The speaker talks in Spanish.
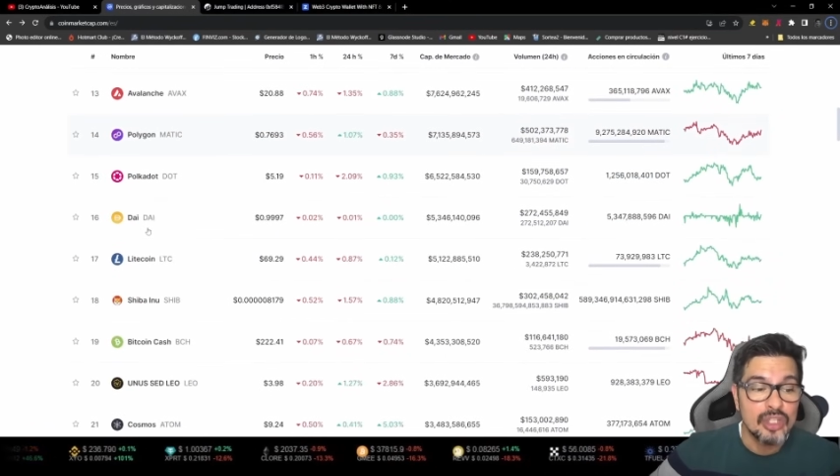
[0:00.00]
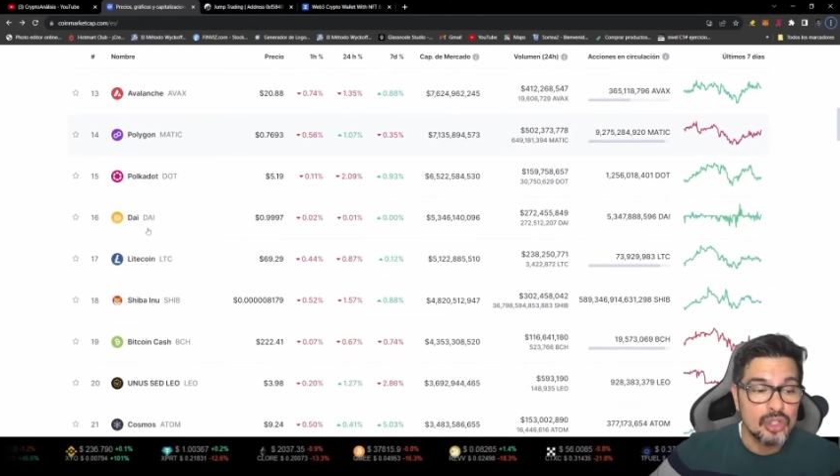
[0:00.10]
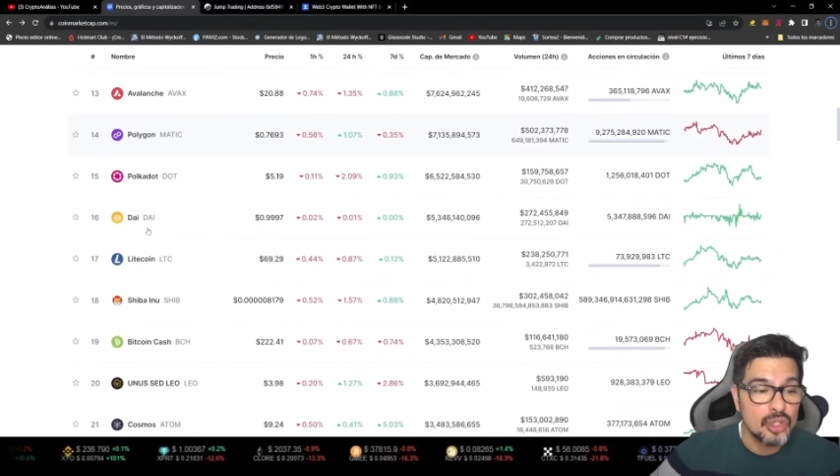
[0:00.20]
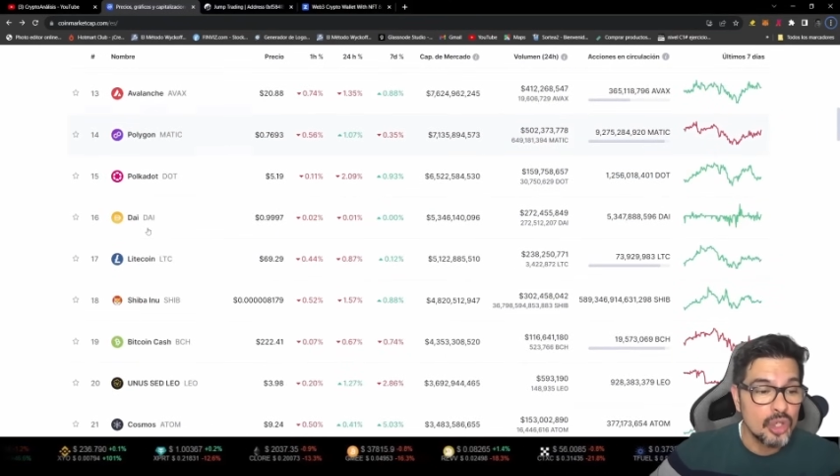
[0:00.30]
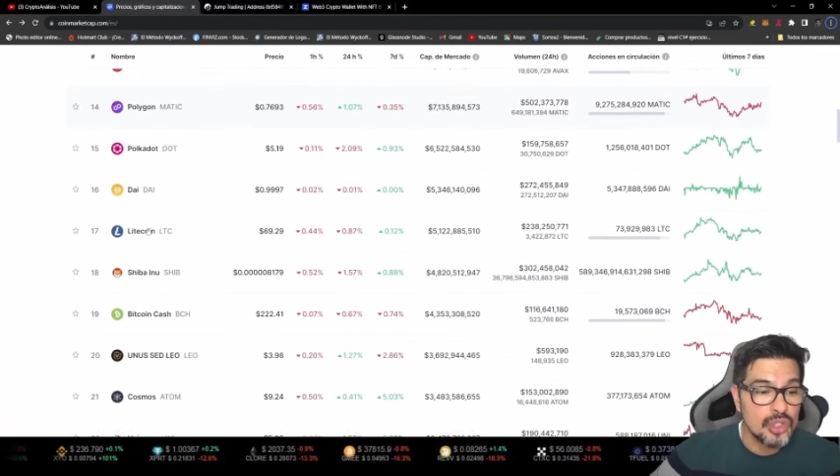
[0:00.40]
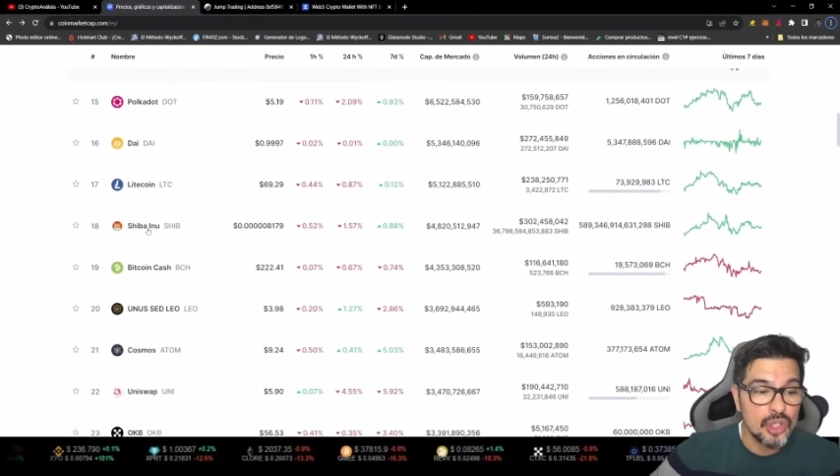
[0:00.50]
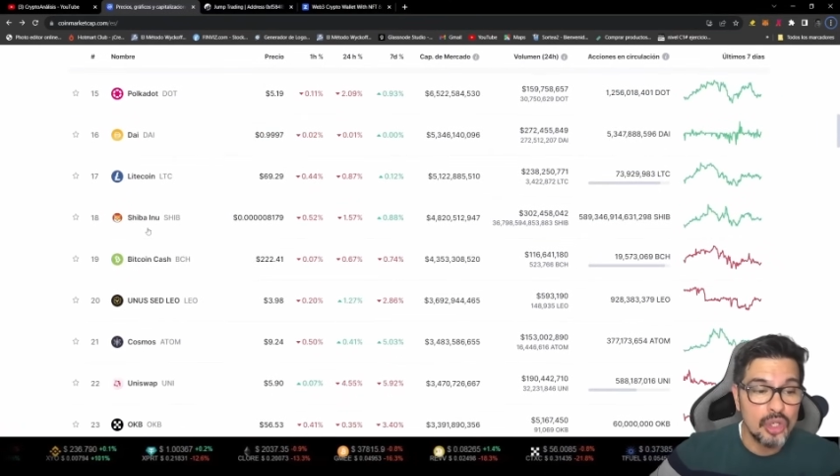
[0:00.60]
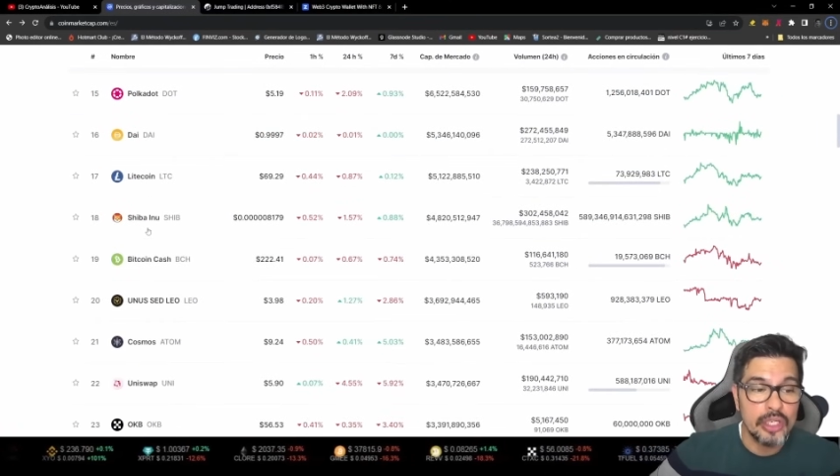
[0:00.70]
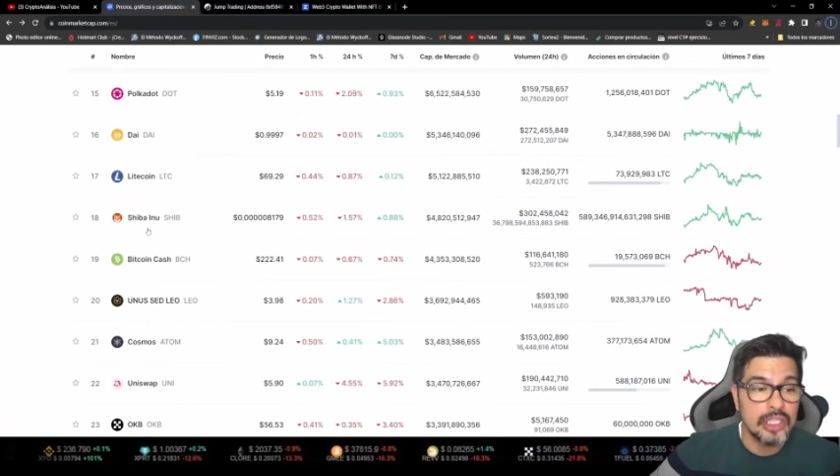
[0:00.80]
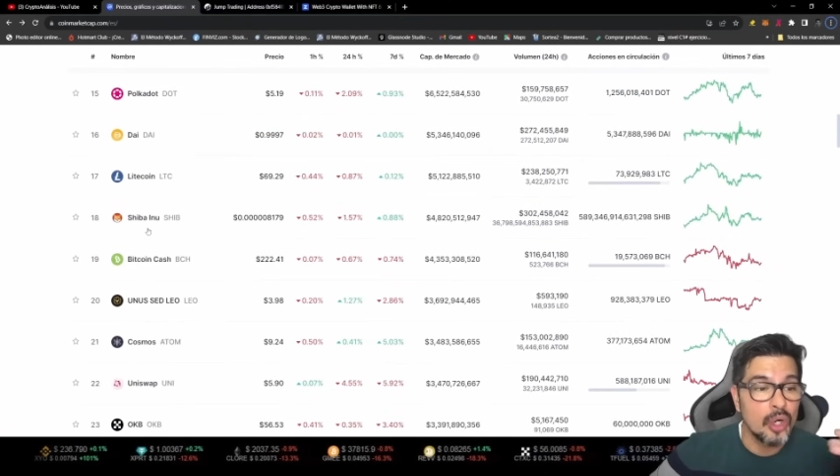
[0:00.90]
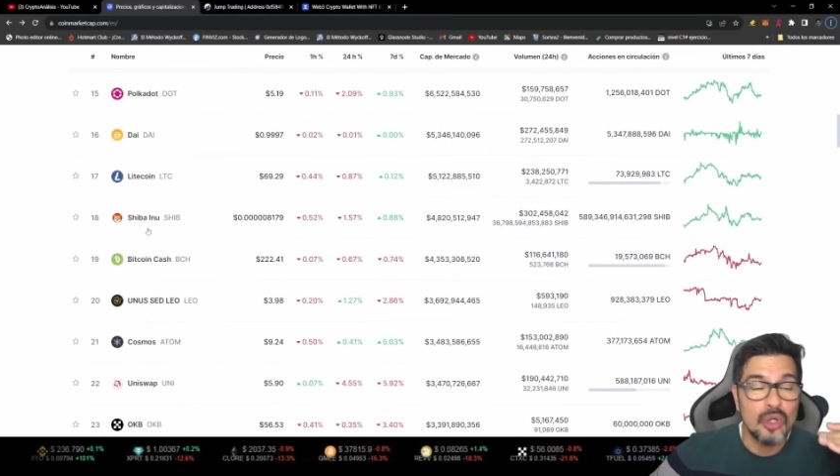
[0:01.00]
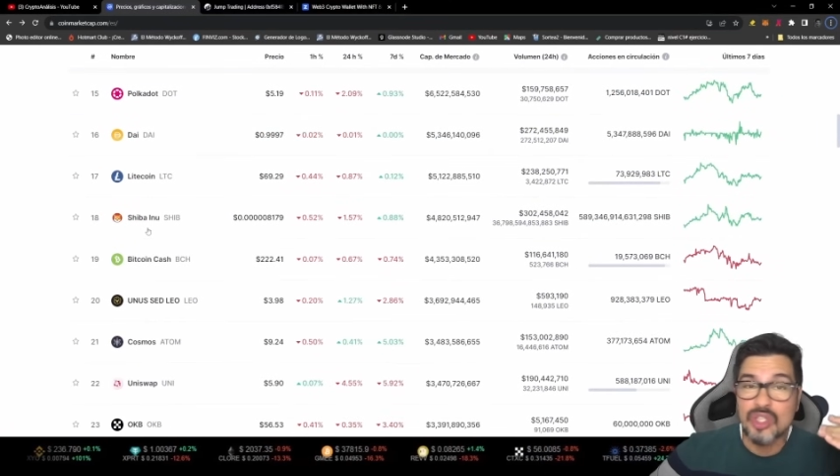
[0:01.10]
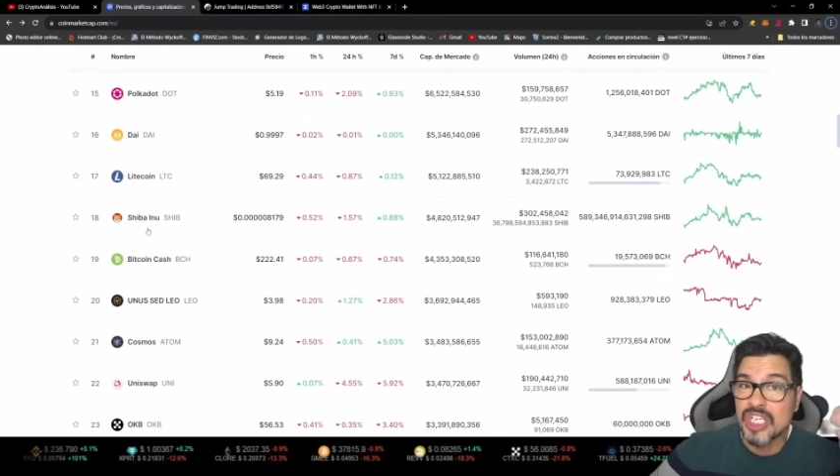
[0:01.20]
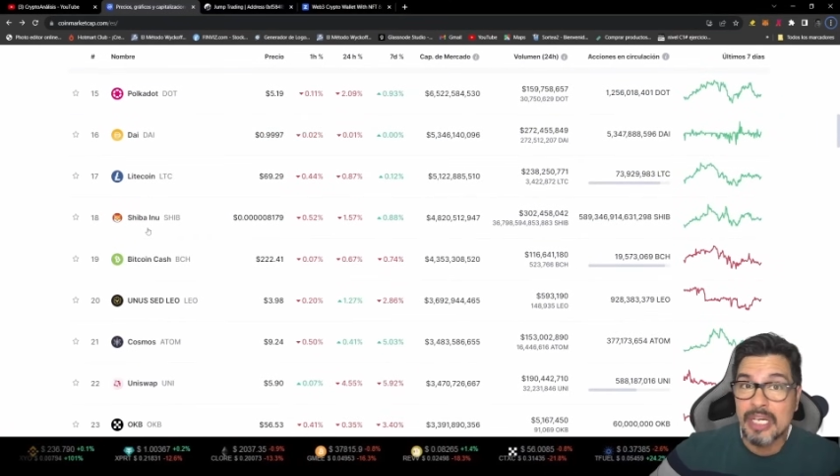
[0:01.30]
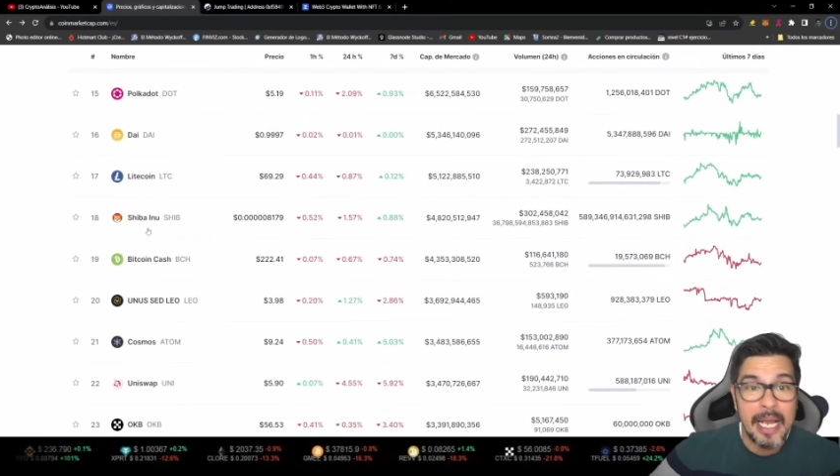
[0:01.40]
Dogecoin o
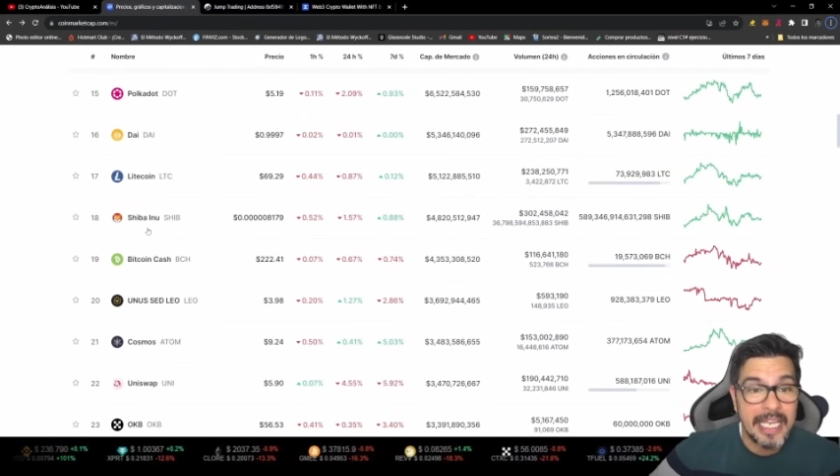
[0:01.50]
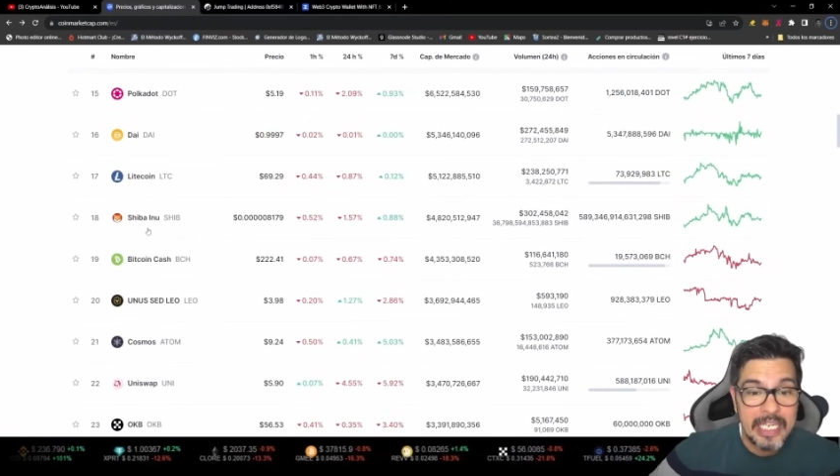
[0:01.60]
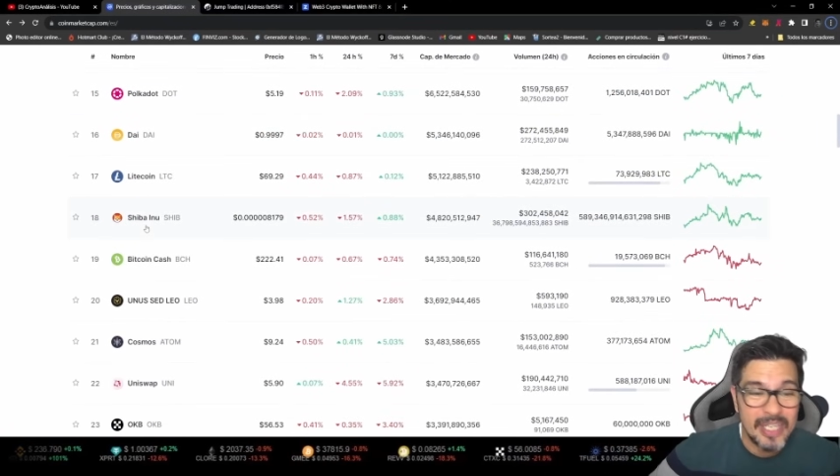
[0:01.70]
Shiba Inu.